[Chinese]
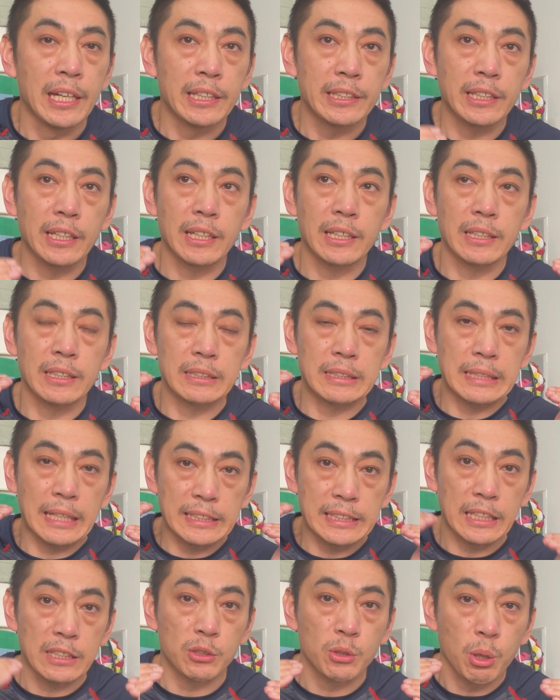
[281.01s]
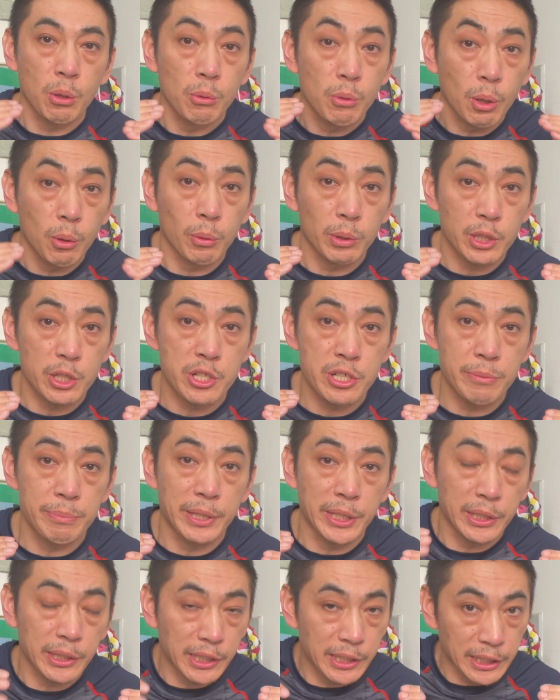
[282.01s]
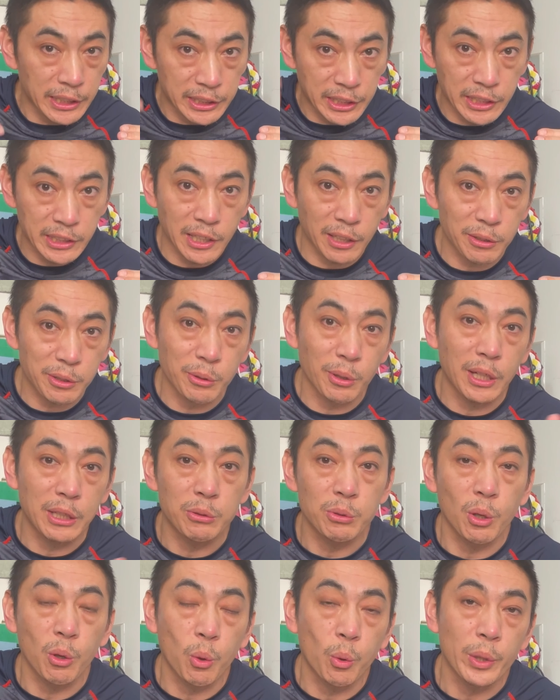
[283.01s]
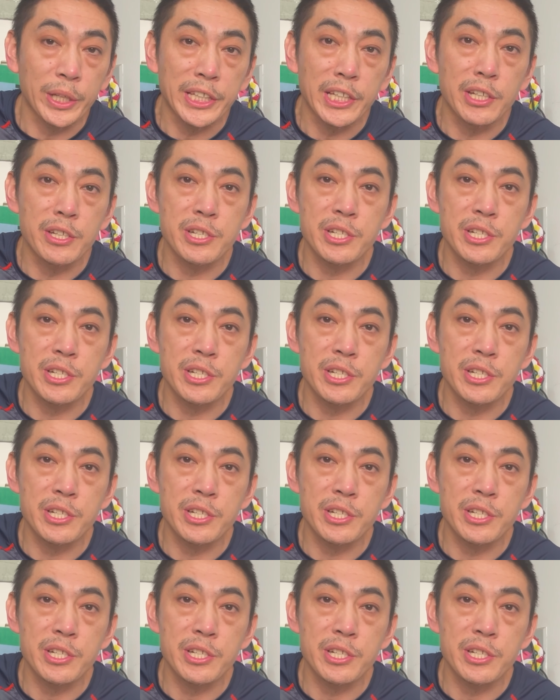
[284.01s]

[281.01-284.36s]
那大家通过我的视频可以听到有很多回音，